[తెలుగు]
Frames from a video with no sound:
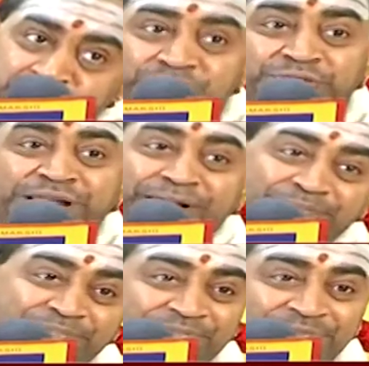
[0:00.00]
ఈశ్వరుట
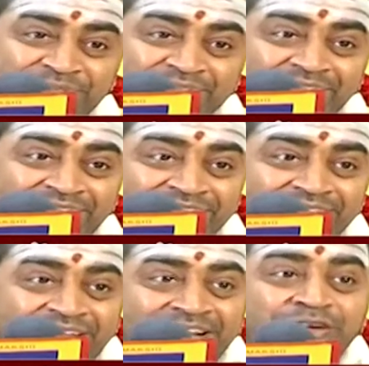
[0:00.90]

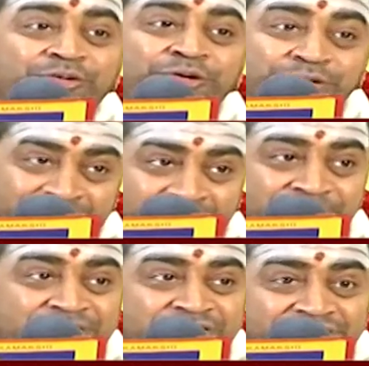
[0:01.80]
అంటే ఓహో
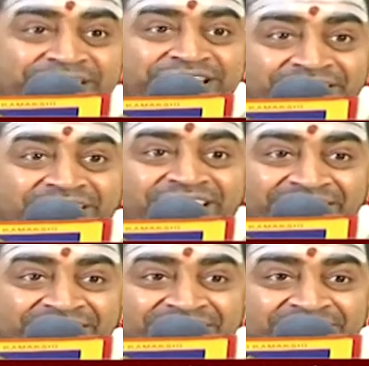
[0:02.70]
కామేశ్వరుడు అంటే ఈయన
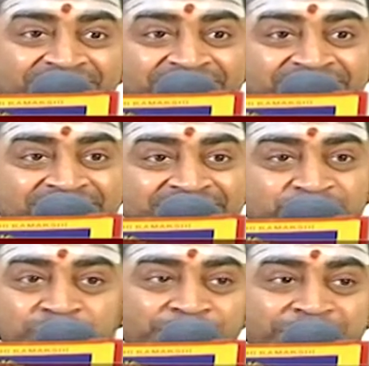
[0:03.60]

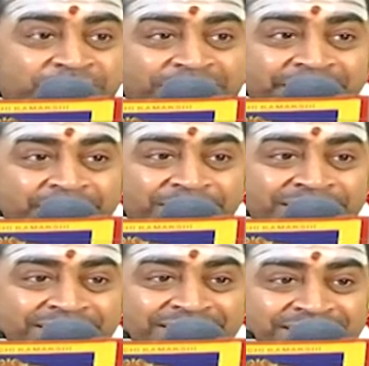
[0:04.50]
కుబేరుడు
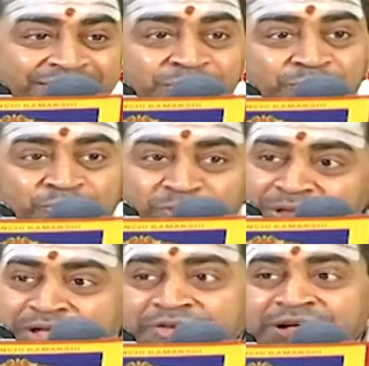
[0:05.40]
కాడనమాట
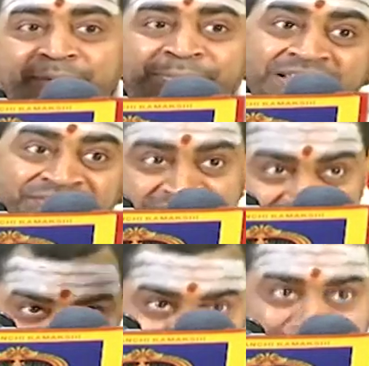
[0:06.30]
కుబేరుడికి ఆ పదవి
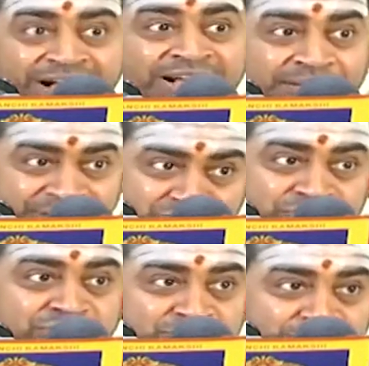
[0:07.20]
ఇచ్చినవాడు
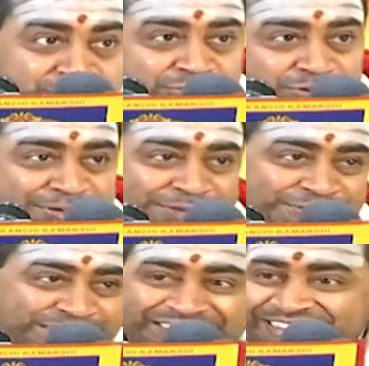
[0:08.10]
మహాకామేశ్వరుడు శివుడు అది
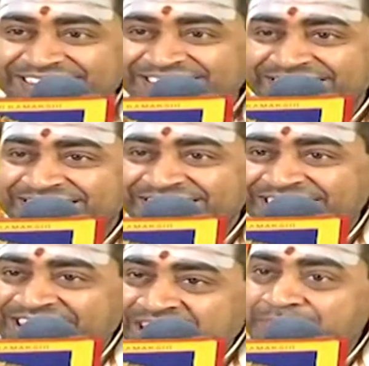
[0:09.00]
గుర్తుపెట్టుకోండి
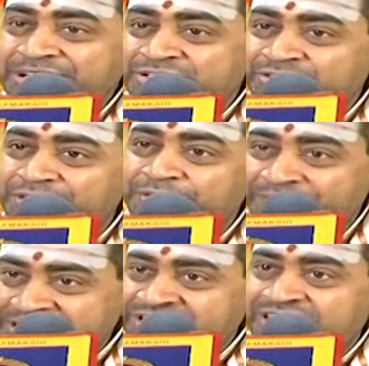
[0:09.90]
కానీ కామేశ్వరుడు
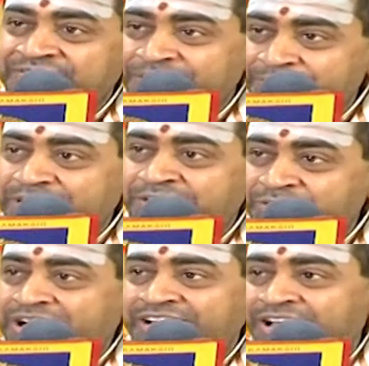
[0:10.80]
వైశ్రవణుడు అని
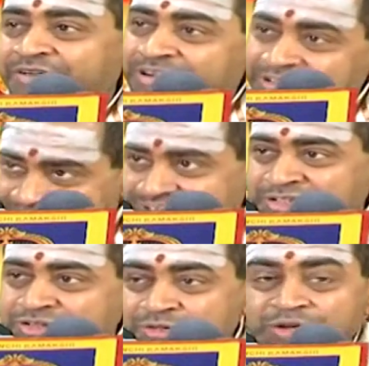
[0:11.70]
ఎందుకన్నారు అంటే ఇక్కడ
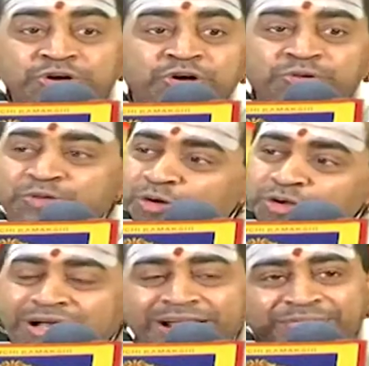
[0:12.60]
తెలుసుకుందాం
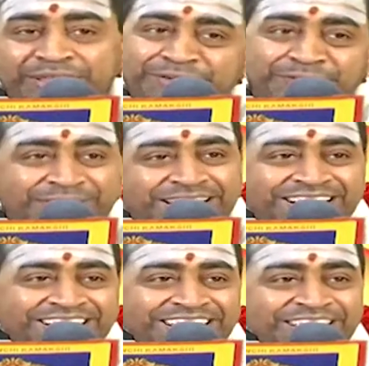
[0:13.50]
కోరికలు అందరికీ ఉంటాయండి